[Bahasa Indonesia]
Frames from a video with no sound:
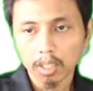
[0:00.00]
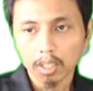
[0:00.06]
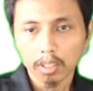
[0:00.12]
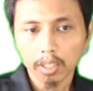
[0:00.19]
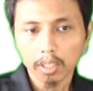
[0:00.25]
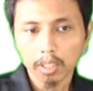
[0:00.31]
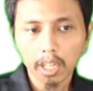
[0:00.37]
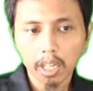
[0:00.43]

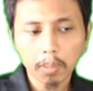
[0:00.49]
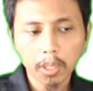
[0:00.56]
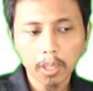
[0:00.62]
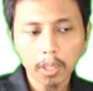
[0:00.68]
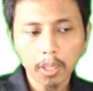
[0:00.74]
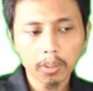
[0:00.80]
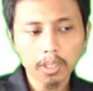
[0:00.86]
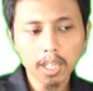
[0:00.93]
Oke, yang
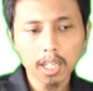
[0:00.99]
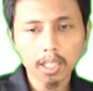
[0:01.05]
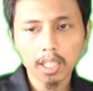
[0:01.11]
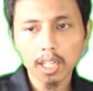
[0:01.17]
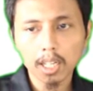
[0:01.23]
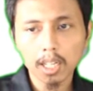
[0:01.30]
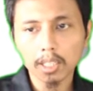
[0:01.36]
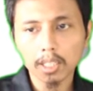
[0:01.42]
berikutnya
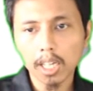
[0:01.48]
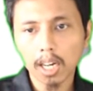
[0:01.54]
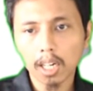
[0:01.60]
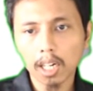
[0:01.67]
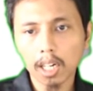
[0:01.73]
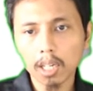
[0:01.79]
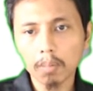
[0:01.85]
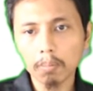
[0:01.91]
ada
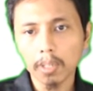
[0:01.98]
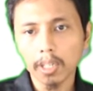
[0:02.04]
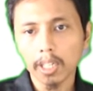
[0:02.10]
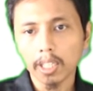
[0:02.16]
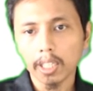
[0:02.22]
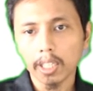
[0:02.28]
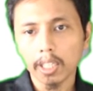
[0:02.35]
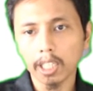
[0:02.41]
diagram
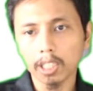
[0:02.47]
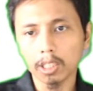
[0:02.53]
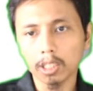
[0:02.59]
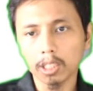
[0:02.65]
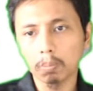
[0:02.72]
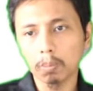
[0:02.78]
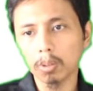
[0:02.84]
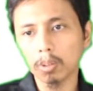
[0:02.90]

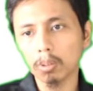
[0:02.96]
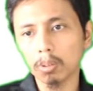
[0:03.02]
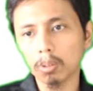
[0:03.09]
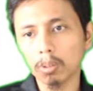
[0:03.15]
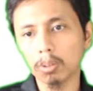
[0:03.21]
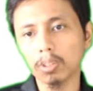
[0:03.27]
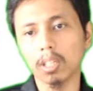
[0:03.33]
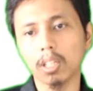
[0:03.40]
hertzsprung
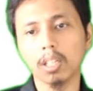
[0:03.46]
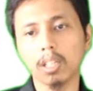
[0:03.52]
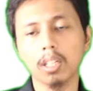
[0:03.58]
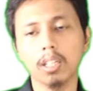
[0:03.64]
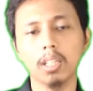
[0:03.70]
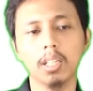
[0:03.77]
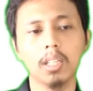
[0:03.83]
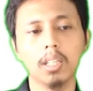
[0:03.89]
russell
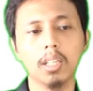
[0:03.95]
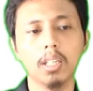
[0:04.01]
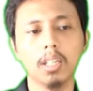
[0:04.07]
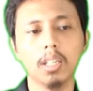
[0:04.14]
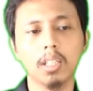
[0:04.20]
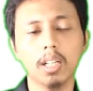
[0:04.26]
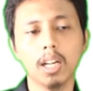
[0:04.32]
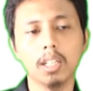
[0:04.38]

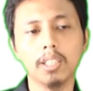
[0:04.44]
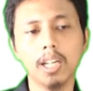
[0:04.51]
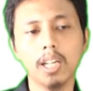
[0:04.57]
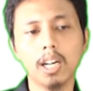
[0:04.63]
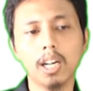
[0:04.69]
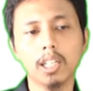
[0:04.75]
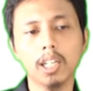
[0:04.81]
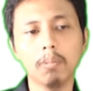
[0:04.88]
Nah,
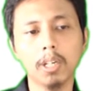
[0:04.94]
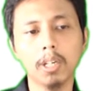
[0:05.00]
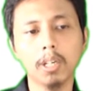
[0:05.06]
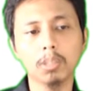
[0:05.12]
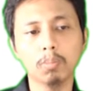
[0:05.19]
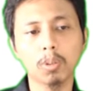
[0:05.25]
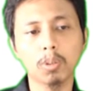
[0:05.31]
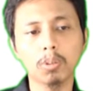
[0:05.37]
diagram
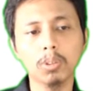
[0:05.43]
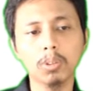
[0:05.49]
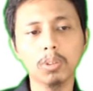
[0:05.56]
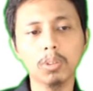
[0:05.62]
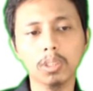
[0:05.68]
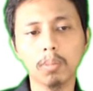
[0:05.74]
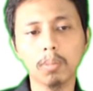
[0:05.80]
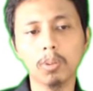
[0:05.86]
hertzsprung
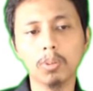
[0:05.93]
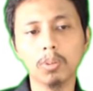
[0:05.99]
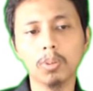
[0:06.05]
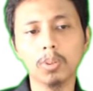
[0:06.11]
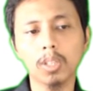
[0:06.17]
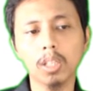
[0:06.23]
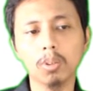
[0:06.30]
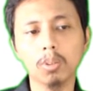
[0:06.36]
russell
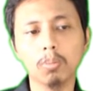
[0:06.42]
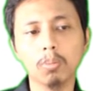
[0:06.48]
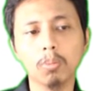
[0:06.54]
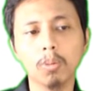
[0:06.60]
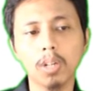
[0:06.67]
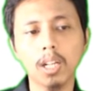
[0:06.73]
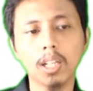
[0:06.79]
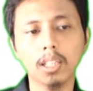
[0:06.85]
menunjukkan
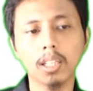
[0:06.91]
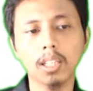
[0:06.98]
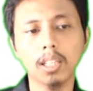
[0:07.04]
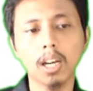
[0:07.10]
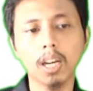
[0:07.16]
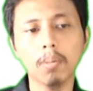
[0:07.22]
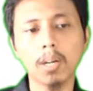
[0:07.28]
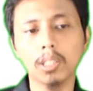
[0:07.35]
hubungan
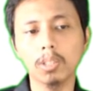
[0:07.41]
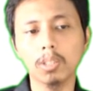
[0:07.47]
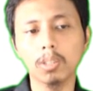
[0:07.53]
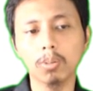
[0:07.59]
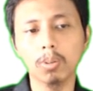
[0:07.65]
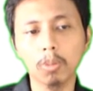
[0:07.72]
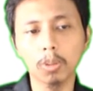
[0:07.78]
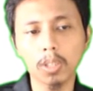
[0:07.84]
antara
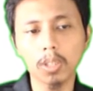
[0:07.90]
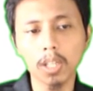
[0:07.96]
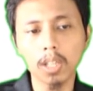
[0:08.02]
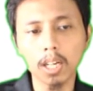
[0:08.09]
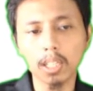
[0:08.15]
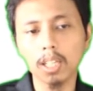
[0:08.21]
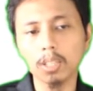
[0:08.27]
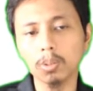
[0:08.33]
magnitudo
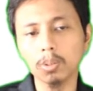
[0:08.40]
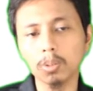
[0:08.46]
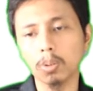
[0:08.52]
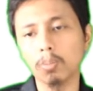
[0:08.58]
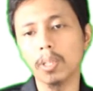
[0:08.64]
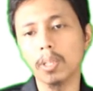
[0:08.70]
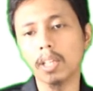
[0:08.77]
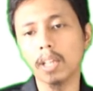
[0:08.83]
mutlak dan
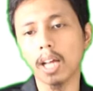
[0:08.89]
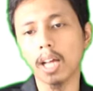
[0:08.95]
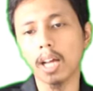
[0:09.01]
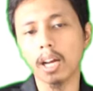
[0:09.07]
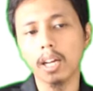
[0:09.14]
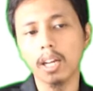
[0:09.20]
suhu bintang.